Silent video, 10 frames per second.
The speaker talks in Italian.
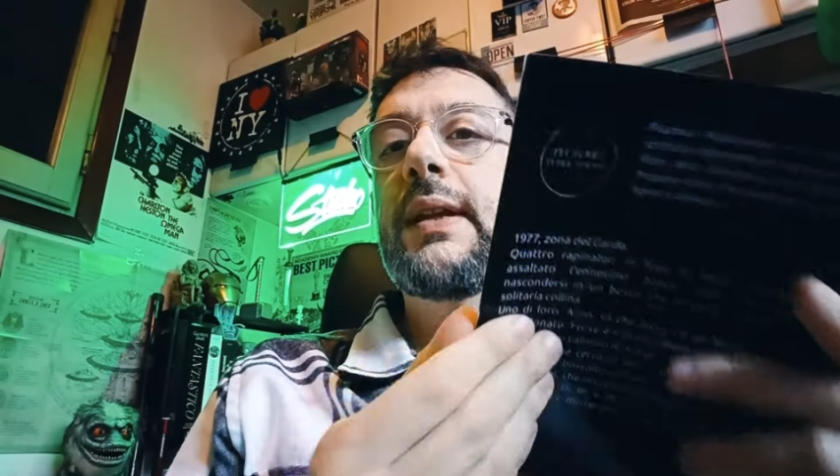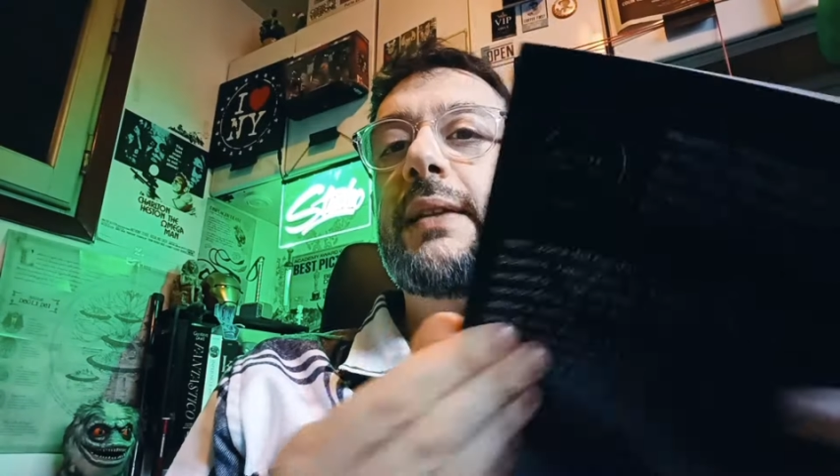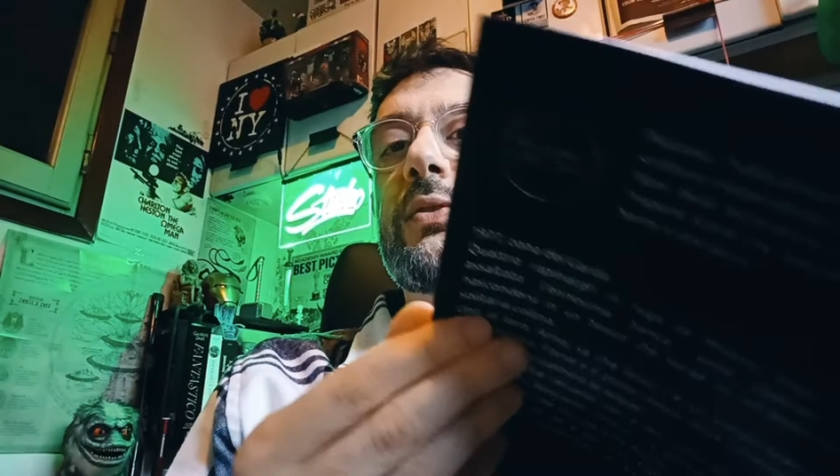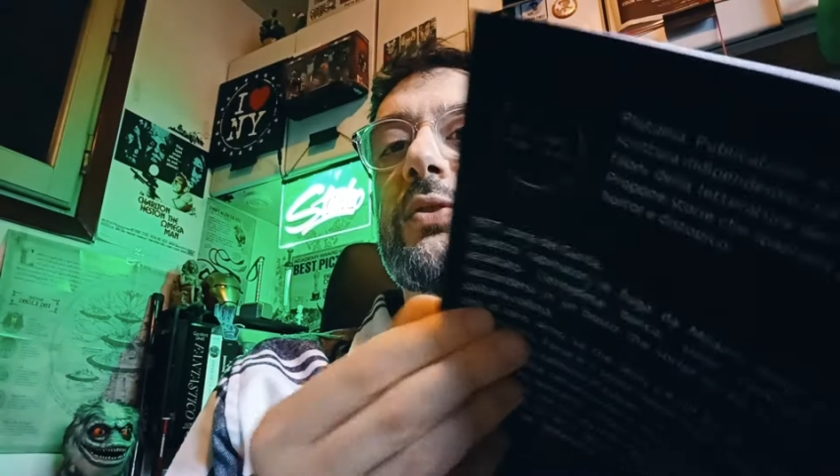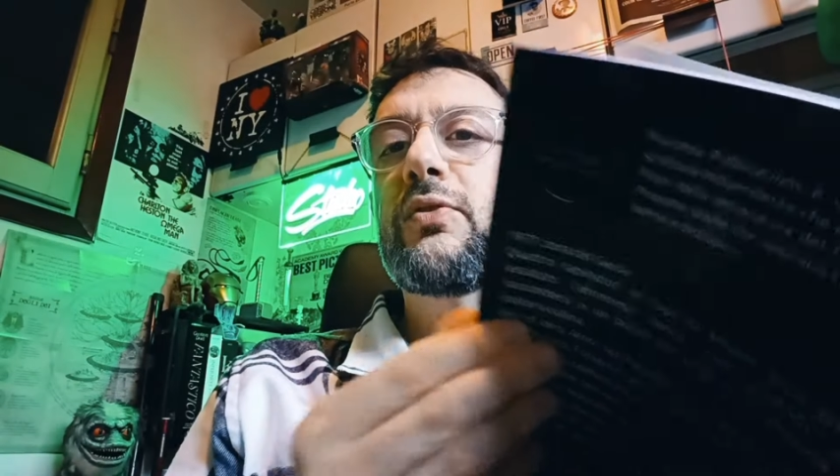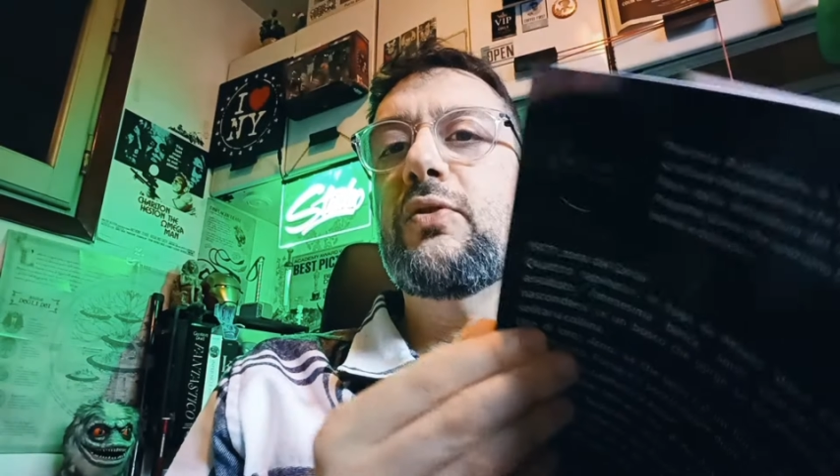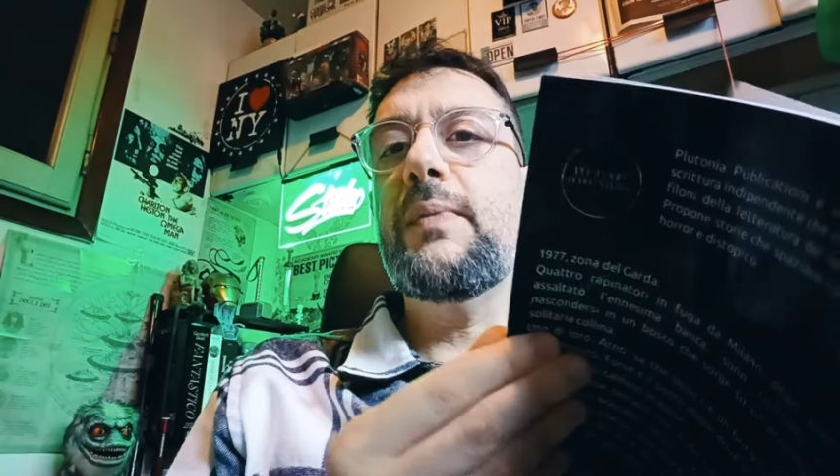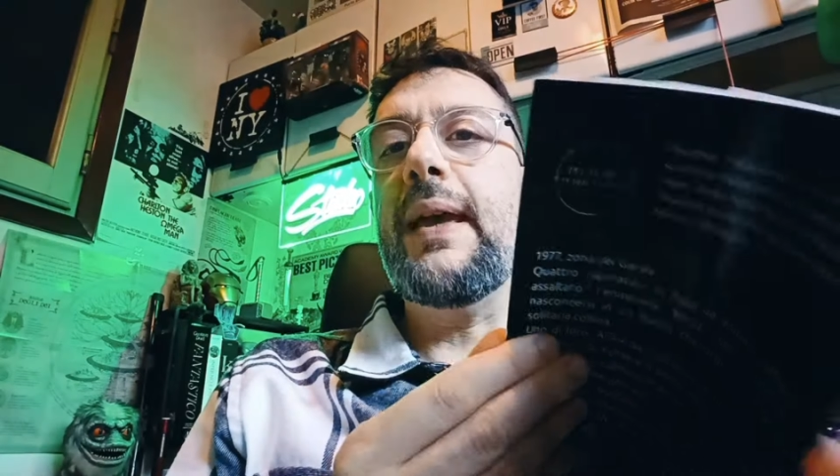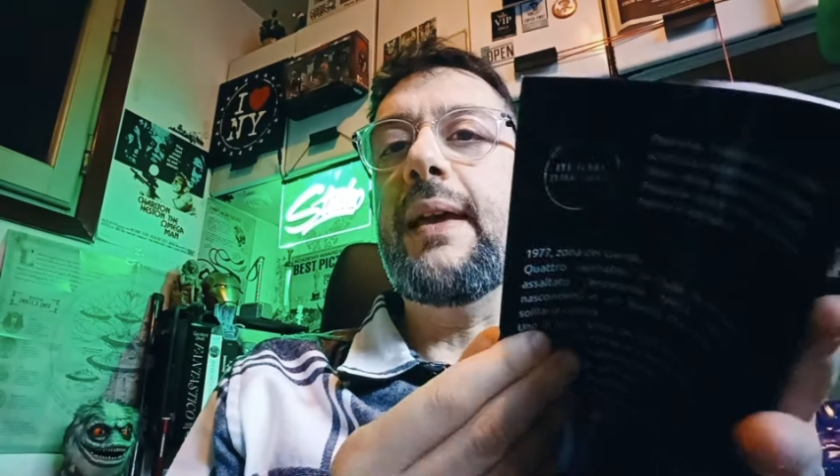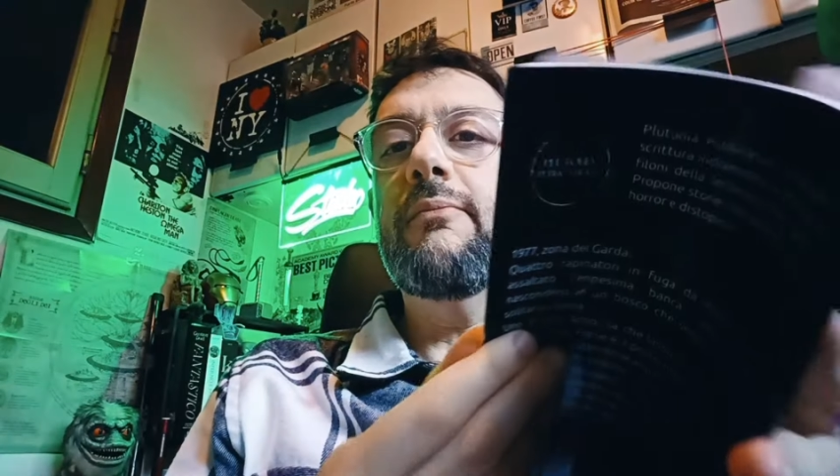Tra l'altro, secondo
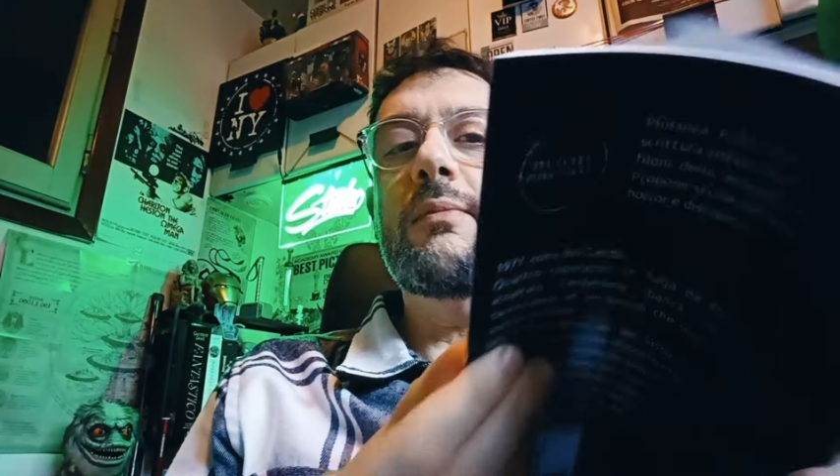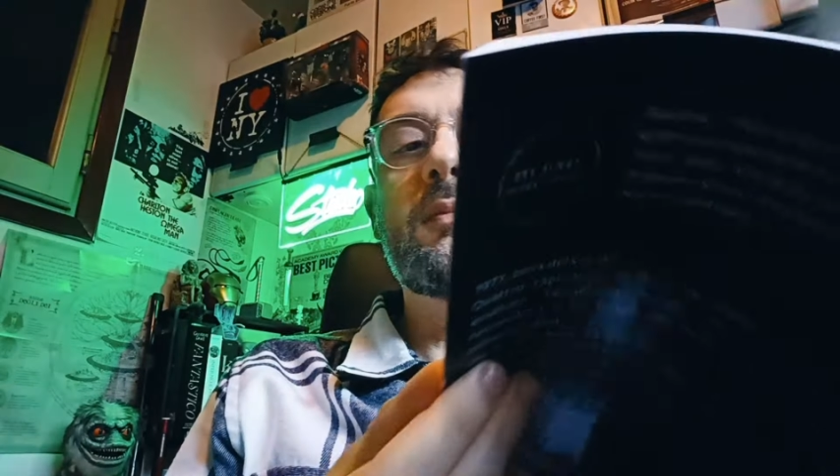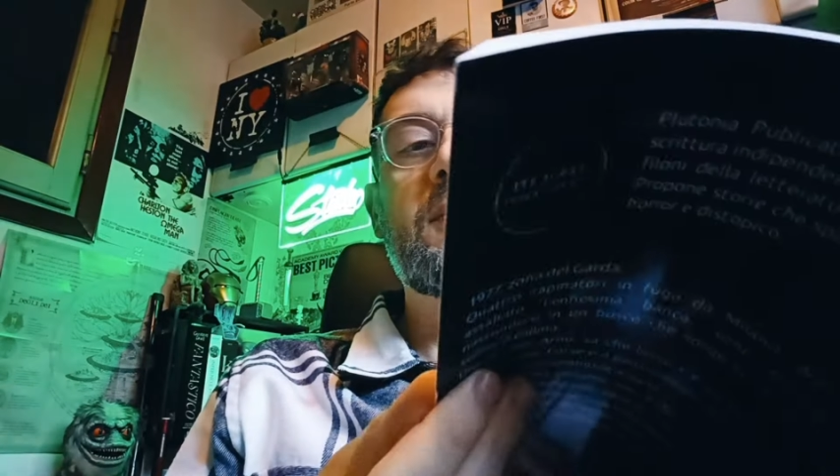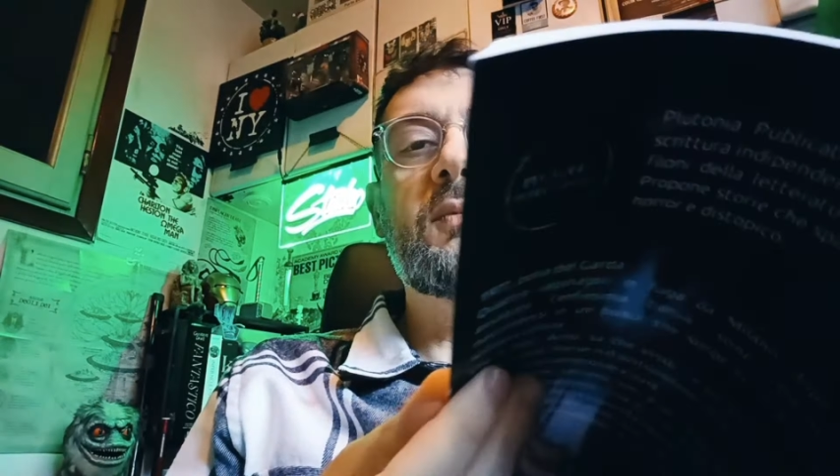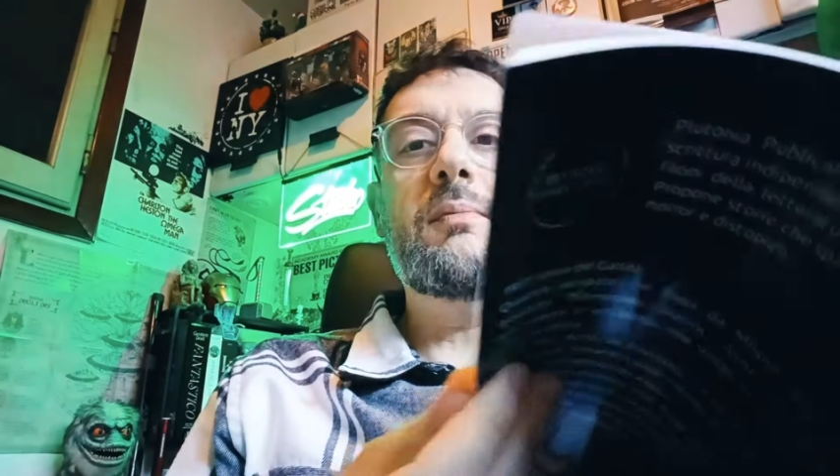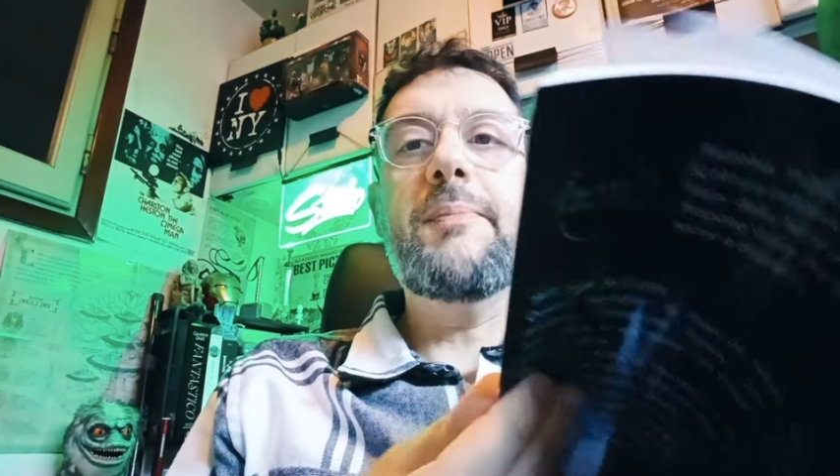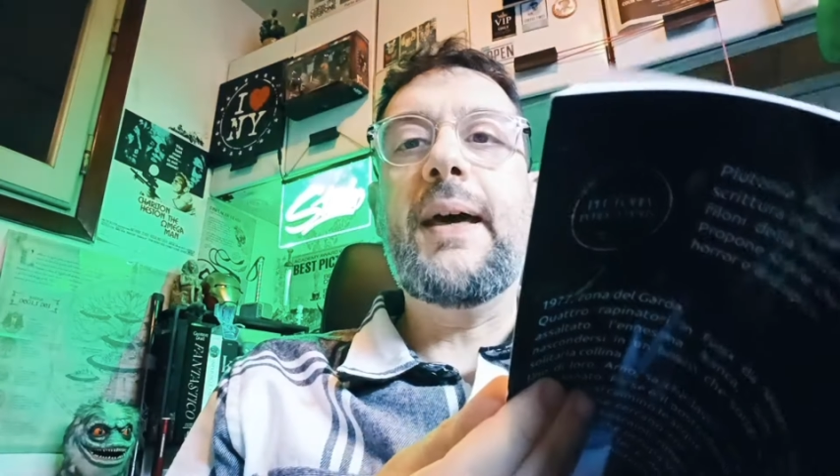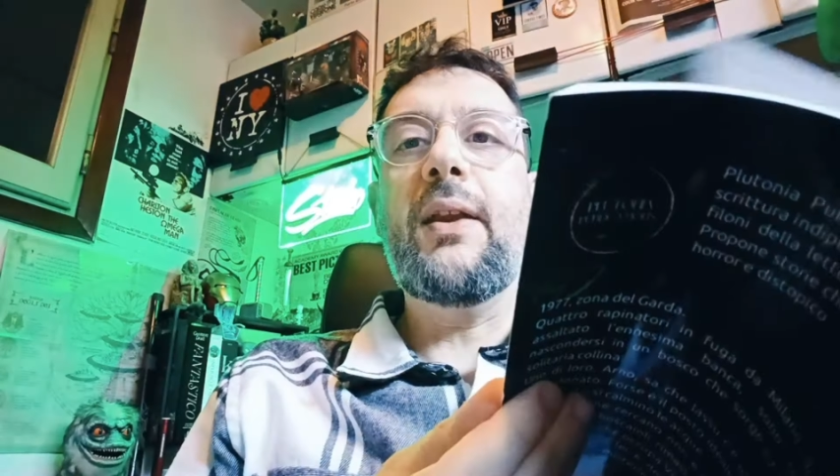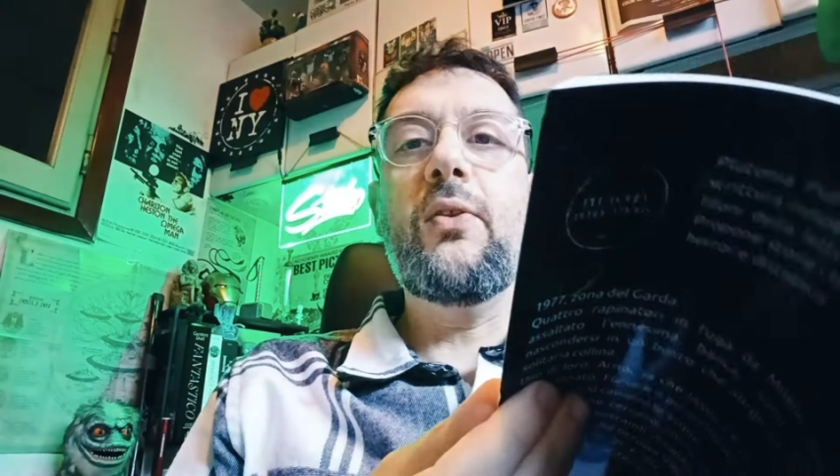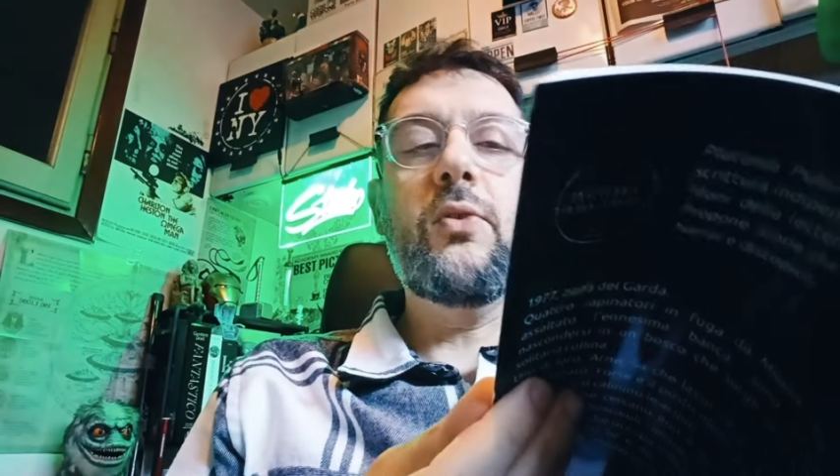me,
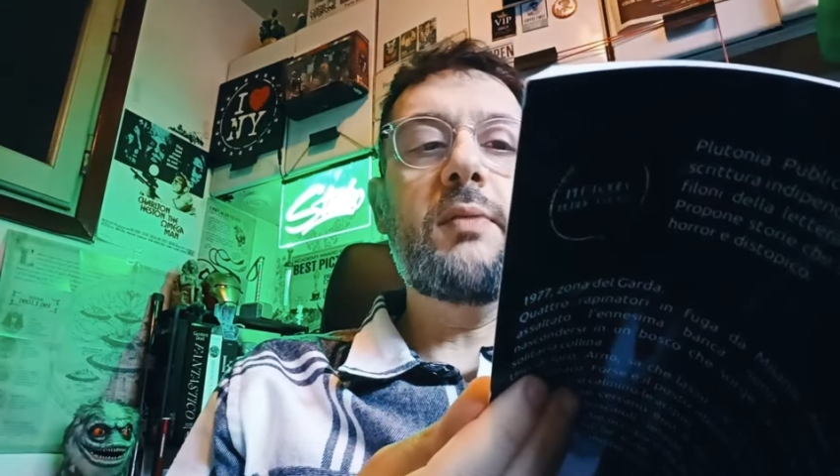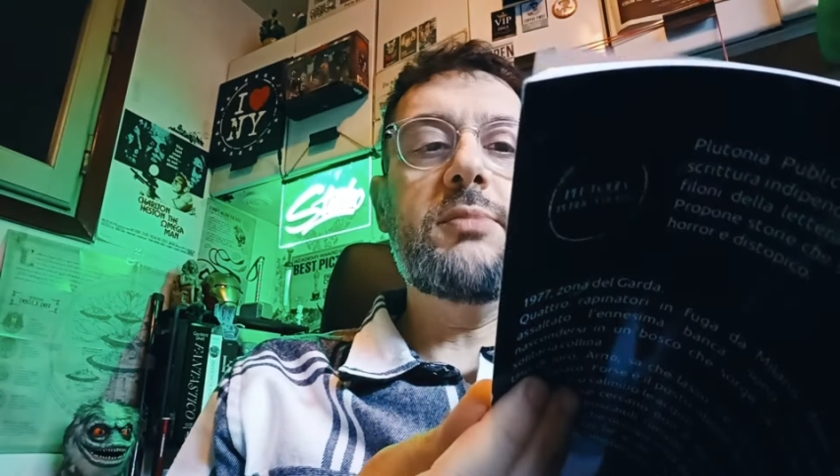parlo